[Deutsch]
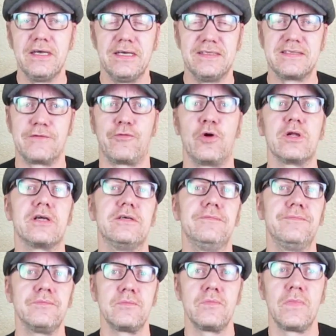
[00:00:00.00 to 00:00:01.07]
in dieser
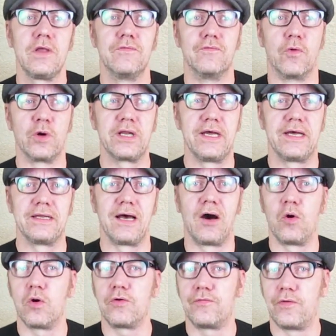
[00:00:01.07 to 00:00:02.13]
Folge wurde er dann
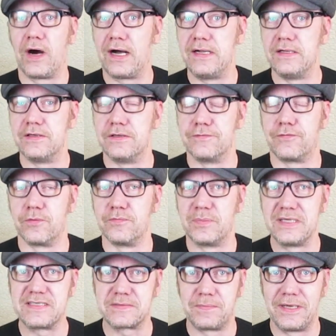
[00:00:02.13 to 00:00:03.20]
auch äh, vom
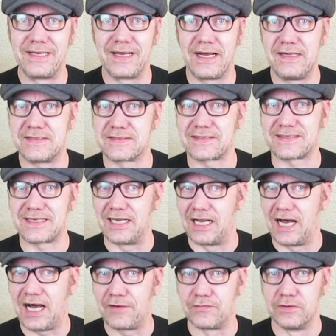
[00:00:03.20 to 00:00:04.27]
Beastman als
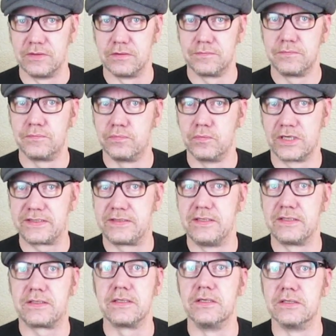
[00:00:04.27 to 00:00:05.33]
Sklave
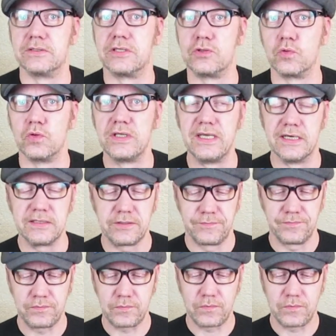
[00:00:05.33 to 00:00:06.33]
richtig äh, tituliert.